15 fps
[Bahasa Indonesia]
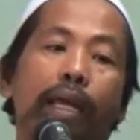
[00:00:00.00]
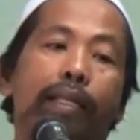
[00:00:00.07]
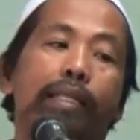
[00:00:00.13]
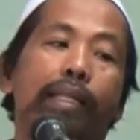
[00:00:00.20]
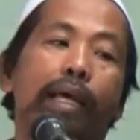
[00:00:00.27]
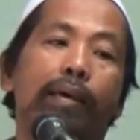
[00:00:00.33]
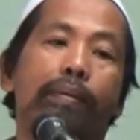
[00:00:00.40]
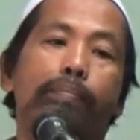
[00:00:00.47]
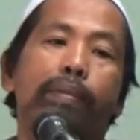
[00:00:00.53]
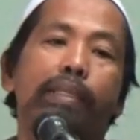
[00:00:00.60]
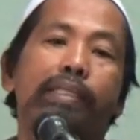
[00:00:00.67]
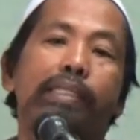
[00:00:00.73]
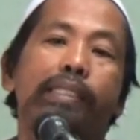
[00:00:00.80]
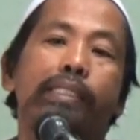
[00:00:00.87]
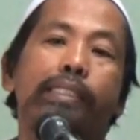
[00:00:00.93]
ada
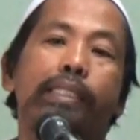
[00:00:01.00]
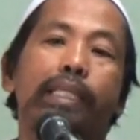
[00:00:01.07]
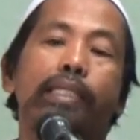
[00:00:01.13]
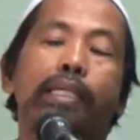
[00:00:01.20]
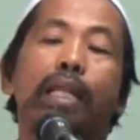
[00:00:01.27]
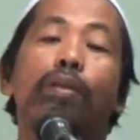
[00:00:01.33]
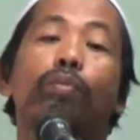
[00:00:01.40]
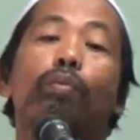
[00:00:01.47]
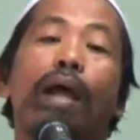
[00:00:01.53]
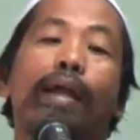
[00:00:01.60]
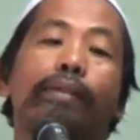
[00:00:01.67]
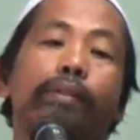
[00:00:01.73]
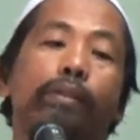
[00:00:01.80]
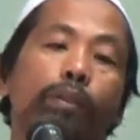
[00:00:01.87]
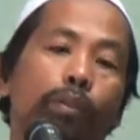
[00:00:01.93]
menyisihkan
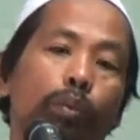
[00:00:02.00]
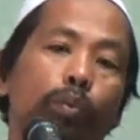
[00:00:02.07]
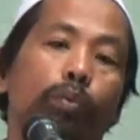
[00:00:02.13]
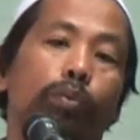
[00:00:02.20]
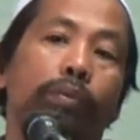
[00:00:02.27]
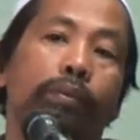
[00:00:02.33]
waktu.